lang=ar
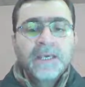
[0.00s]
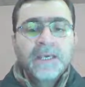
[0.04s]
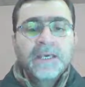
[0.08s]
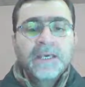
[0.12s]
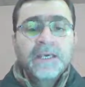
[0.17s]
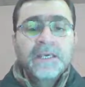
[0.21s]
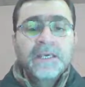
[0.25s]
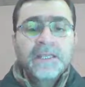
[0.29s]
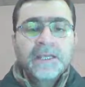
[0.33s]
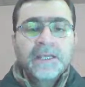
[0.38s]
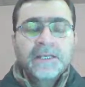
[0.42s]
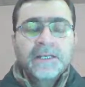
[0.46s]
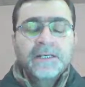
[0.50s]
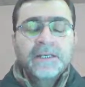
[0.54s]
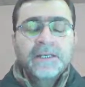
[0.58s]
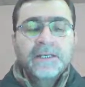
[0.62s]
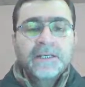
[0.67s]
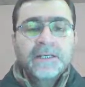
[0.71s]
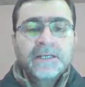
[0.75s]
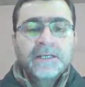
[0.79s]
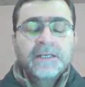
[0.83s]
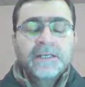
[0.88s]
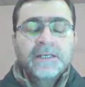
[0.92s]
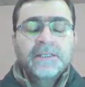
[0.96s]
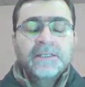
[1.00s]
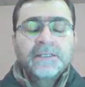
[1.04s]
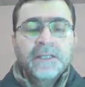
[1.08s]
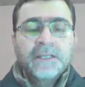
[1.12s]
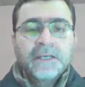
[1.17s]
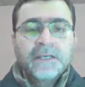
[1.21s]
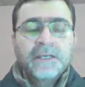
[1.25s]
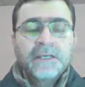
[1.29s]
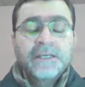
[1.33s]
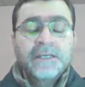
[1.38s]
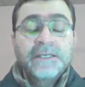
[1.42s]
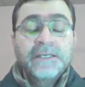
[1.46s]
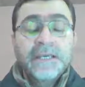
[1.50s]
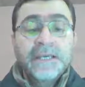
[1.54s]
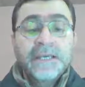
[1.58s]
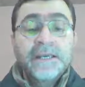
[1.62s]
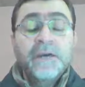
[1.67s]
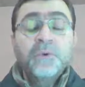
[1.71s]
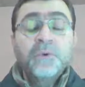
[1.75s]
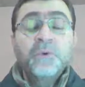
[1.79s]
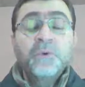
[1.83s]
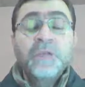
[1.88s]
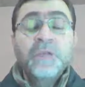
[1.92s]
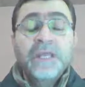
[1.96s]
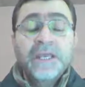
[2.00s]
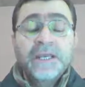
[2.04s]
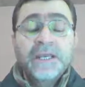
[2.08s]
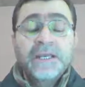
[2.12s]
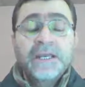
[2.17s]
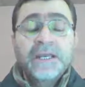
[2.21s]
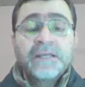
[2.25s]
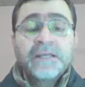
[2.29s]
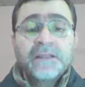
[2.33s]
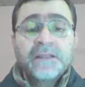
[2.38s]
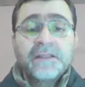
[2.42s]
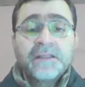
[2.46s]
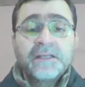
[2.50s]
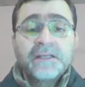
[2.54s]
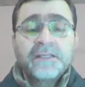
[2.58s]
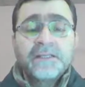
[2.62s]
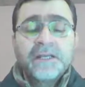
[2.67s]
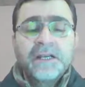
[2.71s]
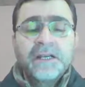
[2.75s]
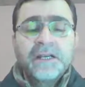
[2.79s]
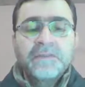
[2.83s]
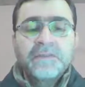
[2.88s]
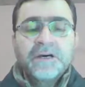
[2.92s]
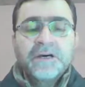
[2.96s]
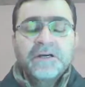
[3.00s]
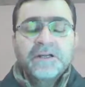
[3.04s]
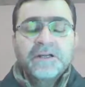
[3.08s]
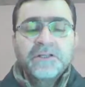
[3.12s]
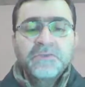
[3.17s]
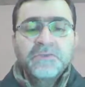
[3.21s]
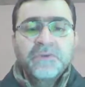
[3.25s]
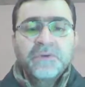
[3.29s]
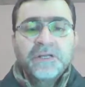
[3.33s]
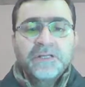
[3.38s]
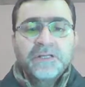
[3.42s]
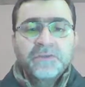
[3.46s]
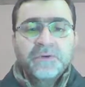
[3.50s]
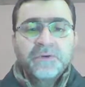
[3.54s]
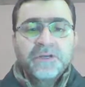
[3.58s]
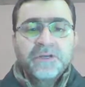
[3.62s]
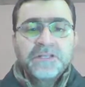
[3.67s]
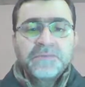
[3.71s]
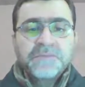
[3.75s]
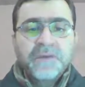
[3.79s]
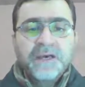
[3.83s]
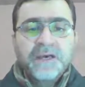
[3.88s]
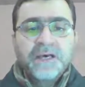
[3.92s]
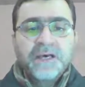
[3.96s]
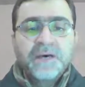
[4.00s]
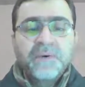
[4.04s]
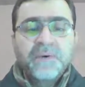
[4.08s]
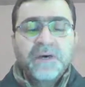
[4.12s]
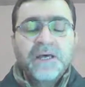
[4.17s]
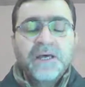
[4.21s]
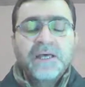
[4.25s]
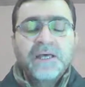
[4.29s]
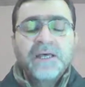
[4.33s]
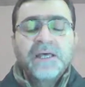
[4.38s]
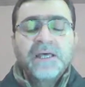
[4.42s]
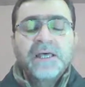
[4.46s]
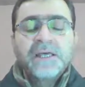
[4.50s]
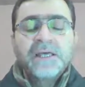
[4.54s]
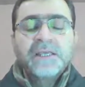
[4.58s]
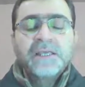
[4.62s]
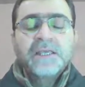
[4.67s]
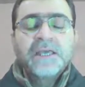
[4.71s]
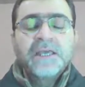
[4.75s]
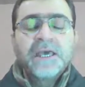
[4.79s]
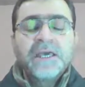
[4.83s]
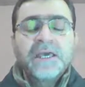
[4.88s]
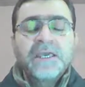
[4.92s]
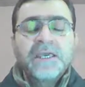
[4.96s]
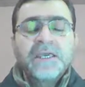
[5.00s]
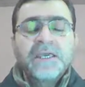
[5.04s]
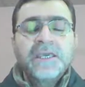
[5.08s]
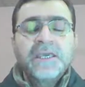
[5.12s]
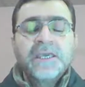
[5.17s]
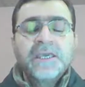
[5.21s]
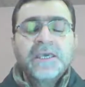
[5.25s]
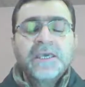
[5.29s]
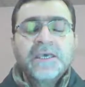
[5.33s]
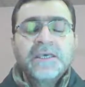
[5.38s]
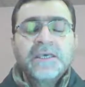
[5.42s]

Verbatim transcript: إذا آه، هي اولين لا تضغط على المخرج ولا تخرج مع هواء كي